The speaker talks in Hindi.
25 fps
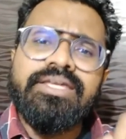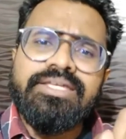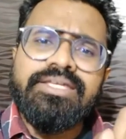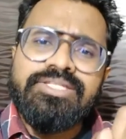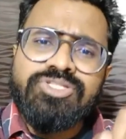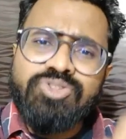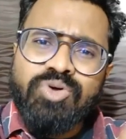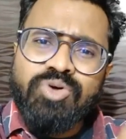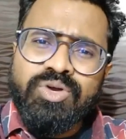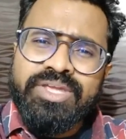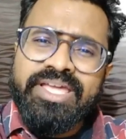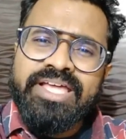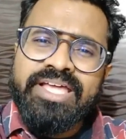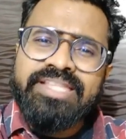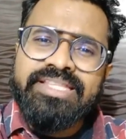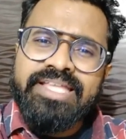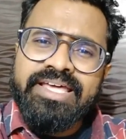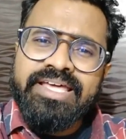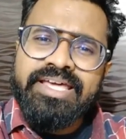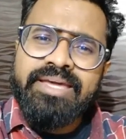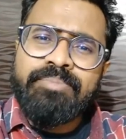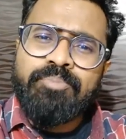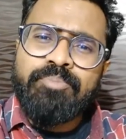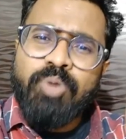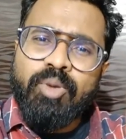इसको कहते
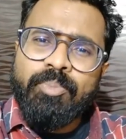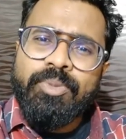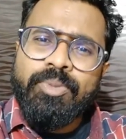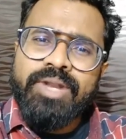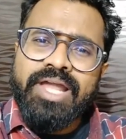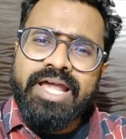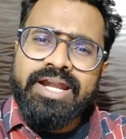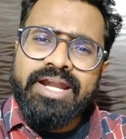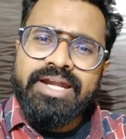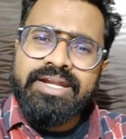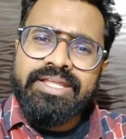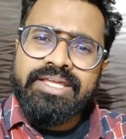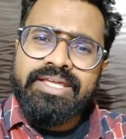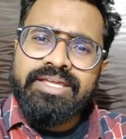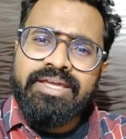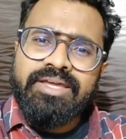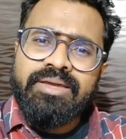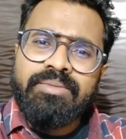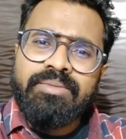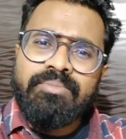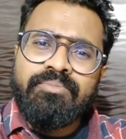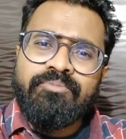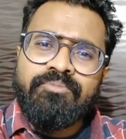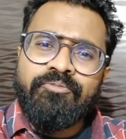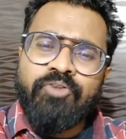हैं पॉपुलैरिटी
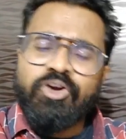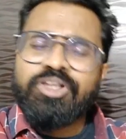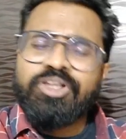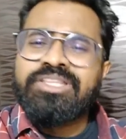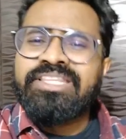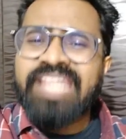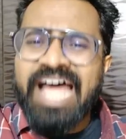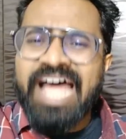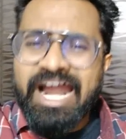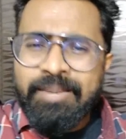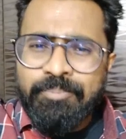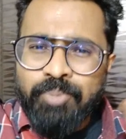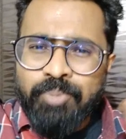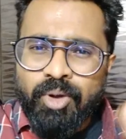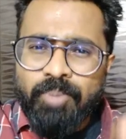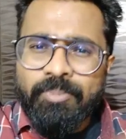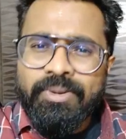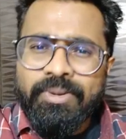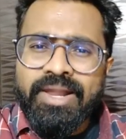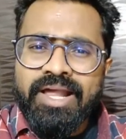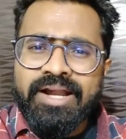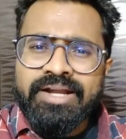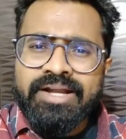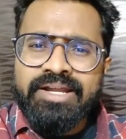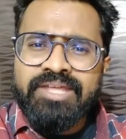फॉर दैट
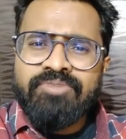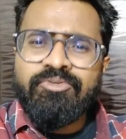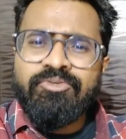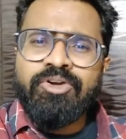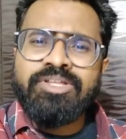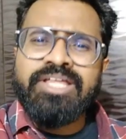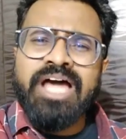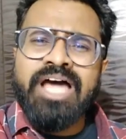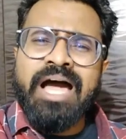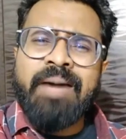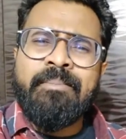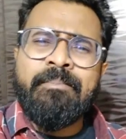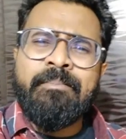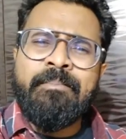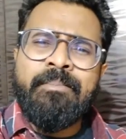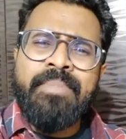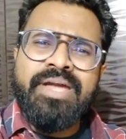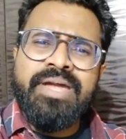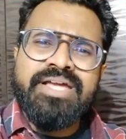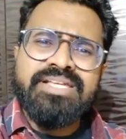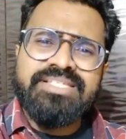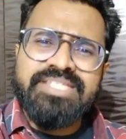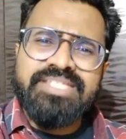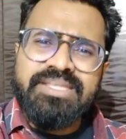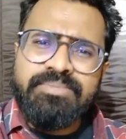पॉपुलैरिटी फॉर द
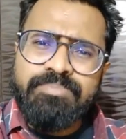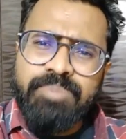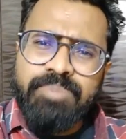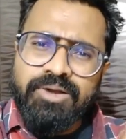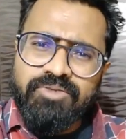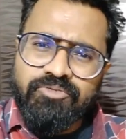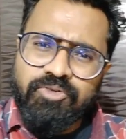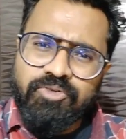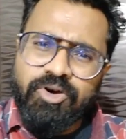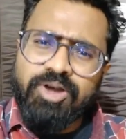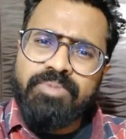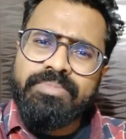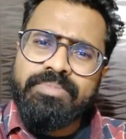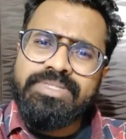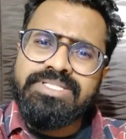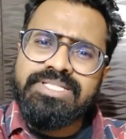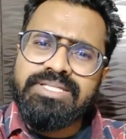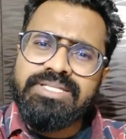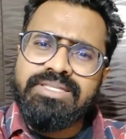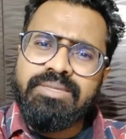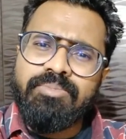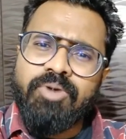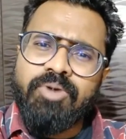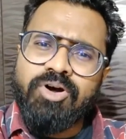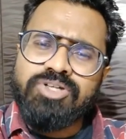अमेजिंग परफॉर्मेंस एट
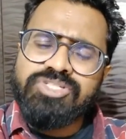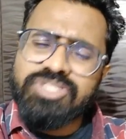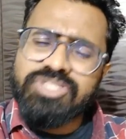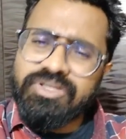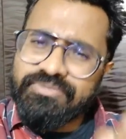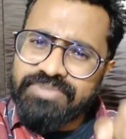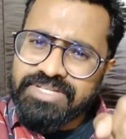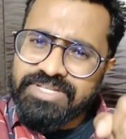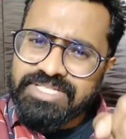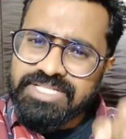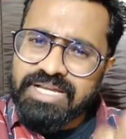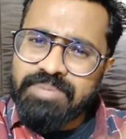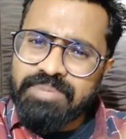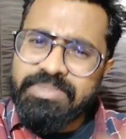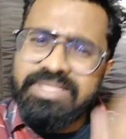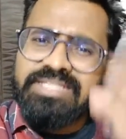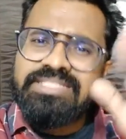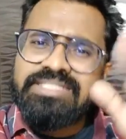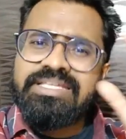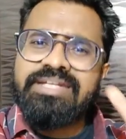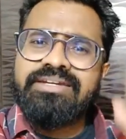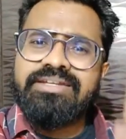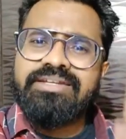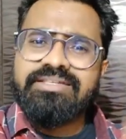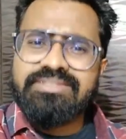द बॉक्स ऑफिस कबीर
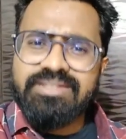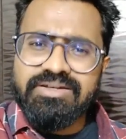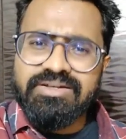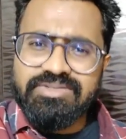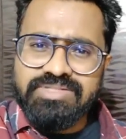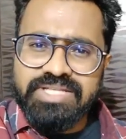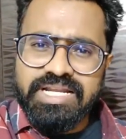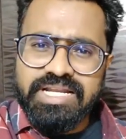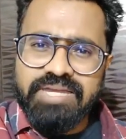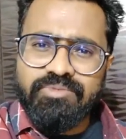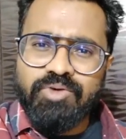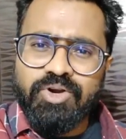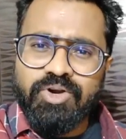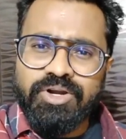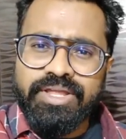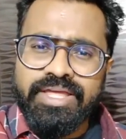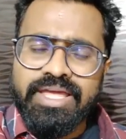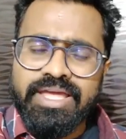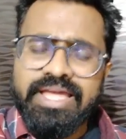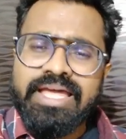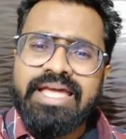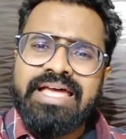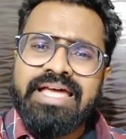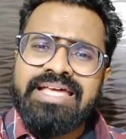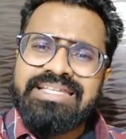सिंह डिजर्व एन अवार्ड
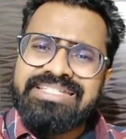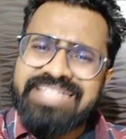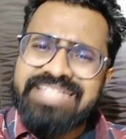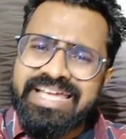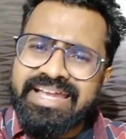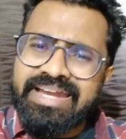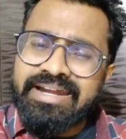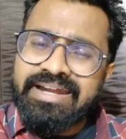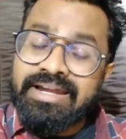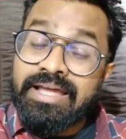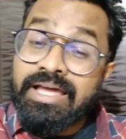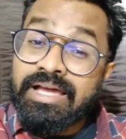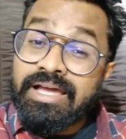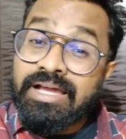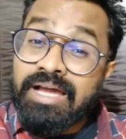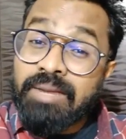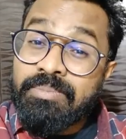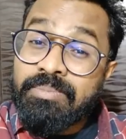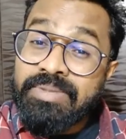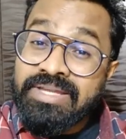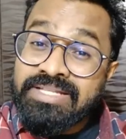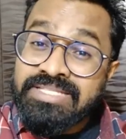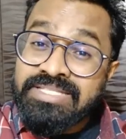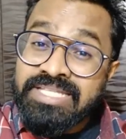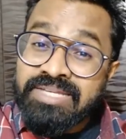सेकंड
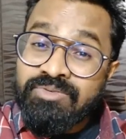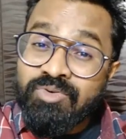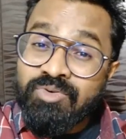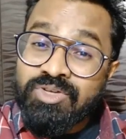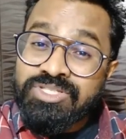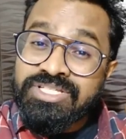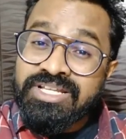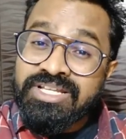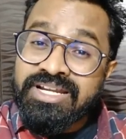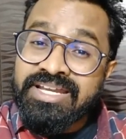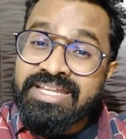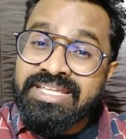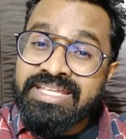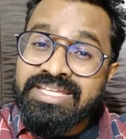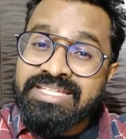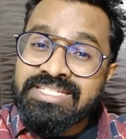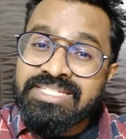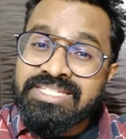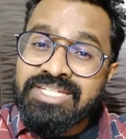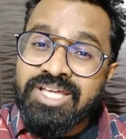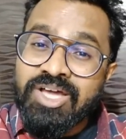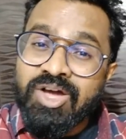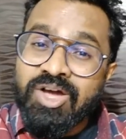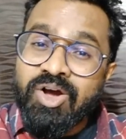कबीर सिंह वॉज रिलीज